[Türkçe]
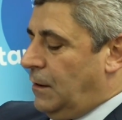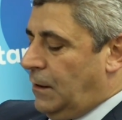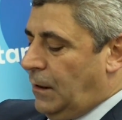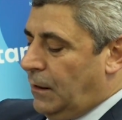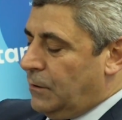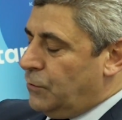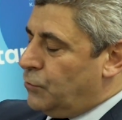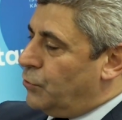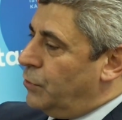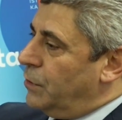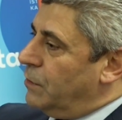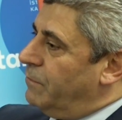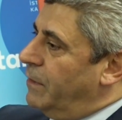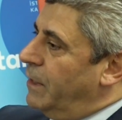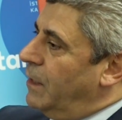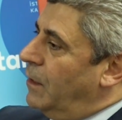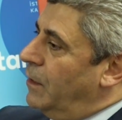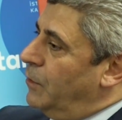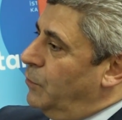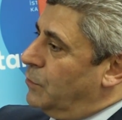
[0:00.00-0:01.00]
Android
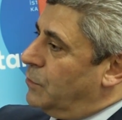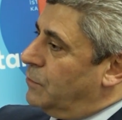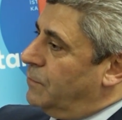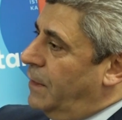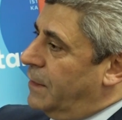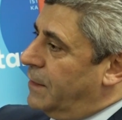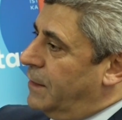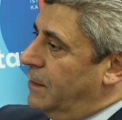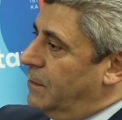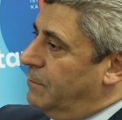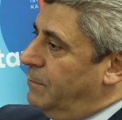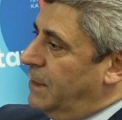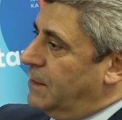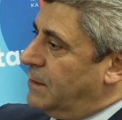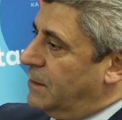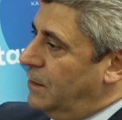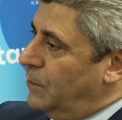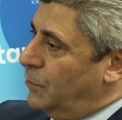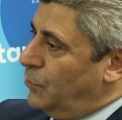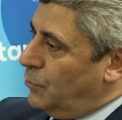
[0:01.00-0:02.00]
veya iOS fark
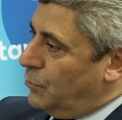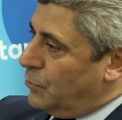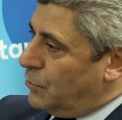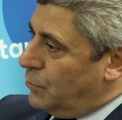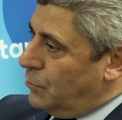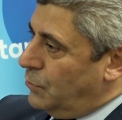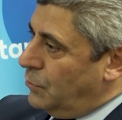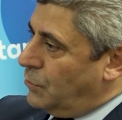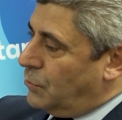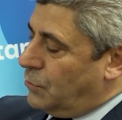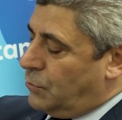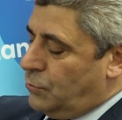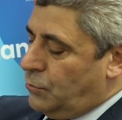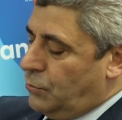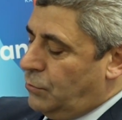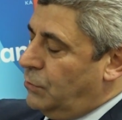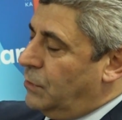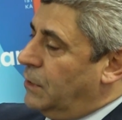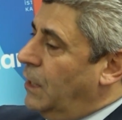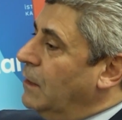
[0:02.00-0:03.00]
etmez. Giriyorsunuz
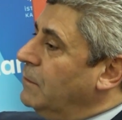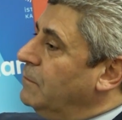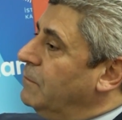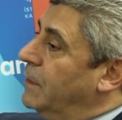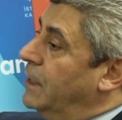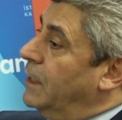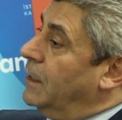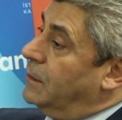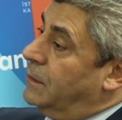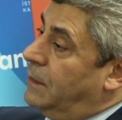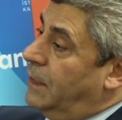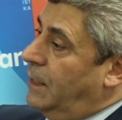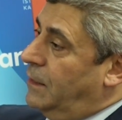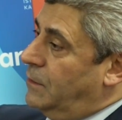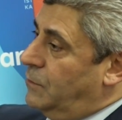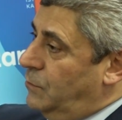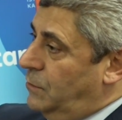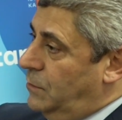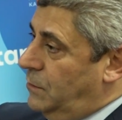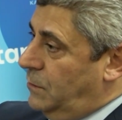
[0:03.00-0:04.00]
Google'dan veya
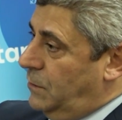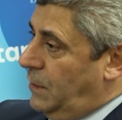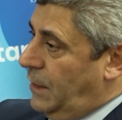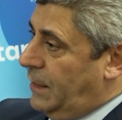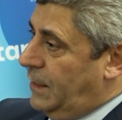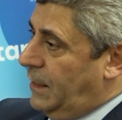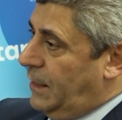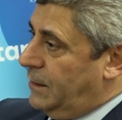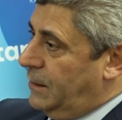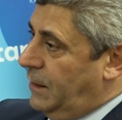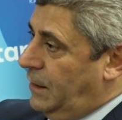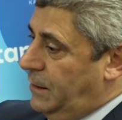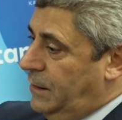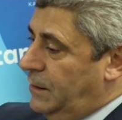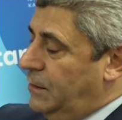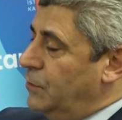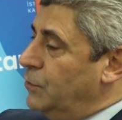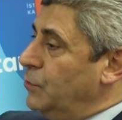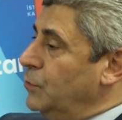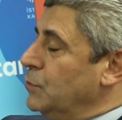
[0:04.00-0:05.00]
diğer e, yerlerden
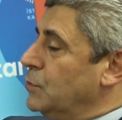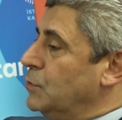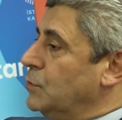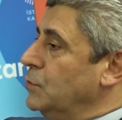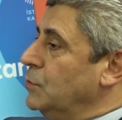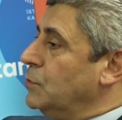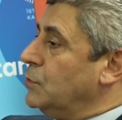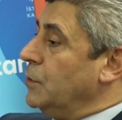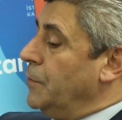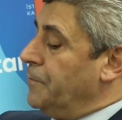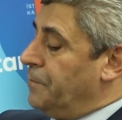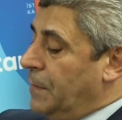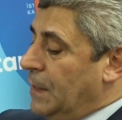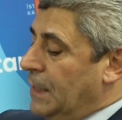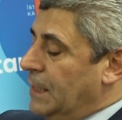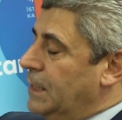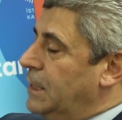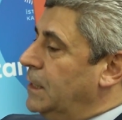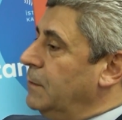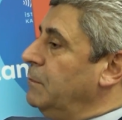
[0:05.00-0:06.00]
indiriyorsunuz.
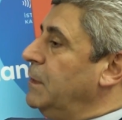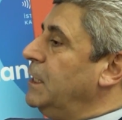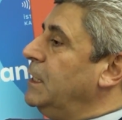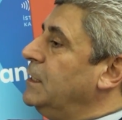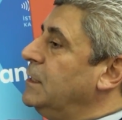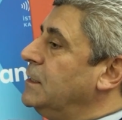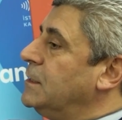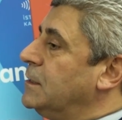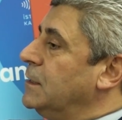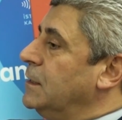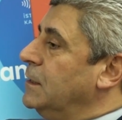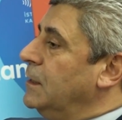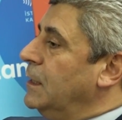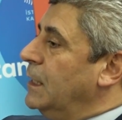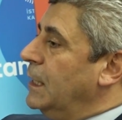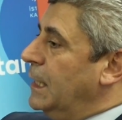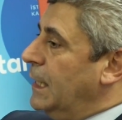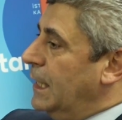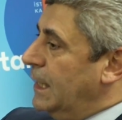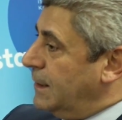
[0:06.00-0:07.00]
Kimliğinizi,
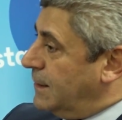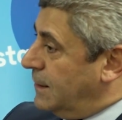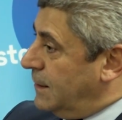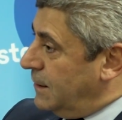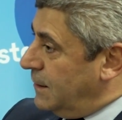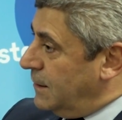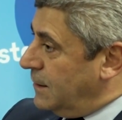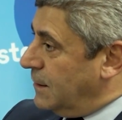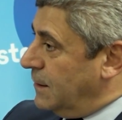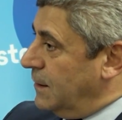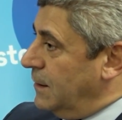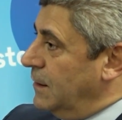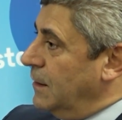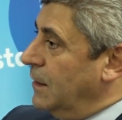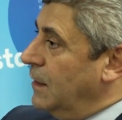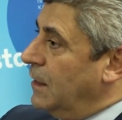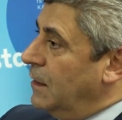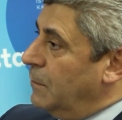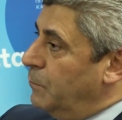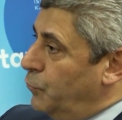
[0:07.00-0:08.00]
HES'inizi,
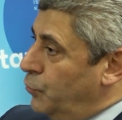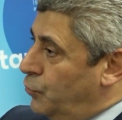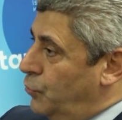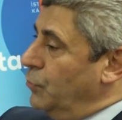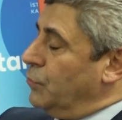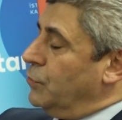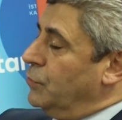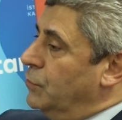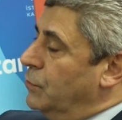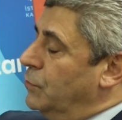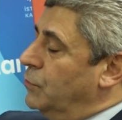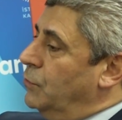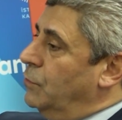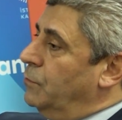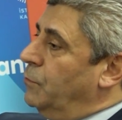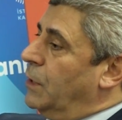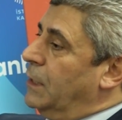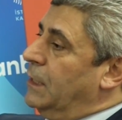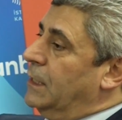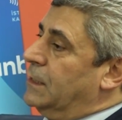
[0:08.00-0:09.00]
bütün
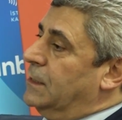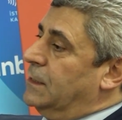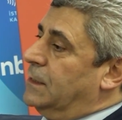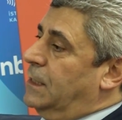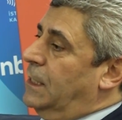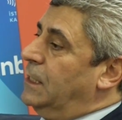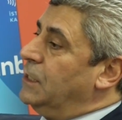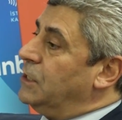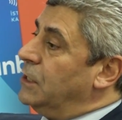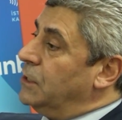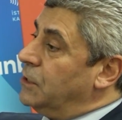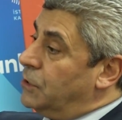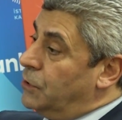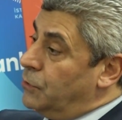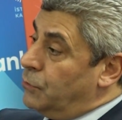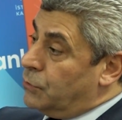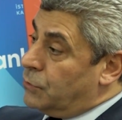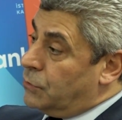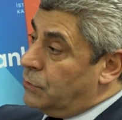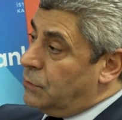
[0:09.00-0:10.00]
numaralarınızı
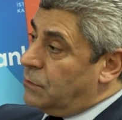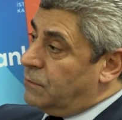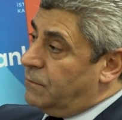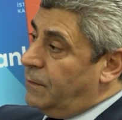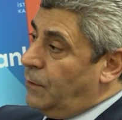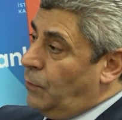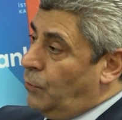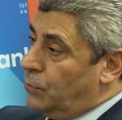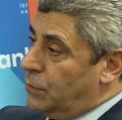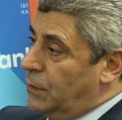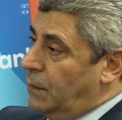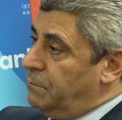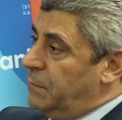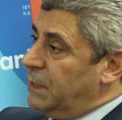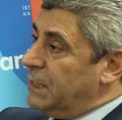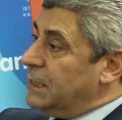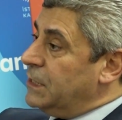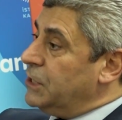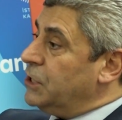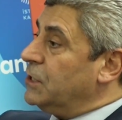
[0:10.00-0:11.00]
eşleştiriyorsunuz ve oradan
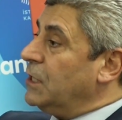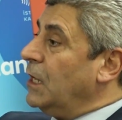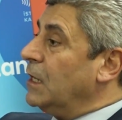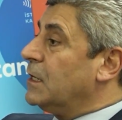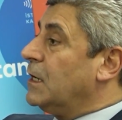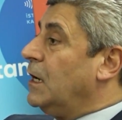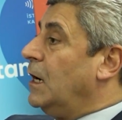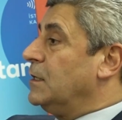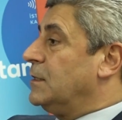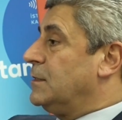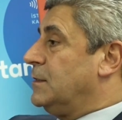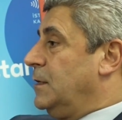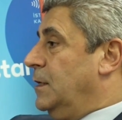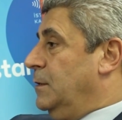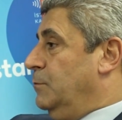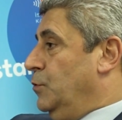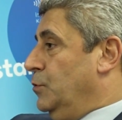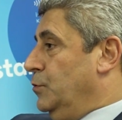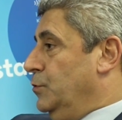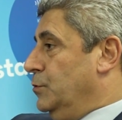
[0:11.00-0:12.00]
bir dijital kart
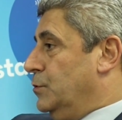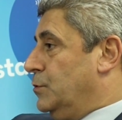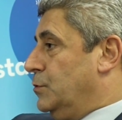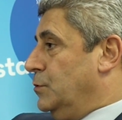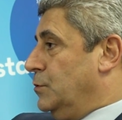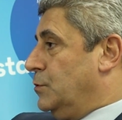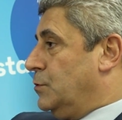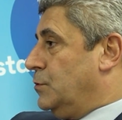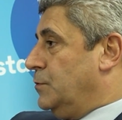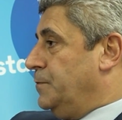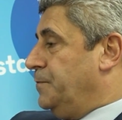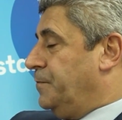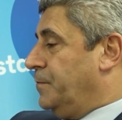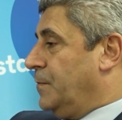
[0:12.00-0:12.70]
sahibi alıyorsunuz.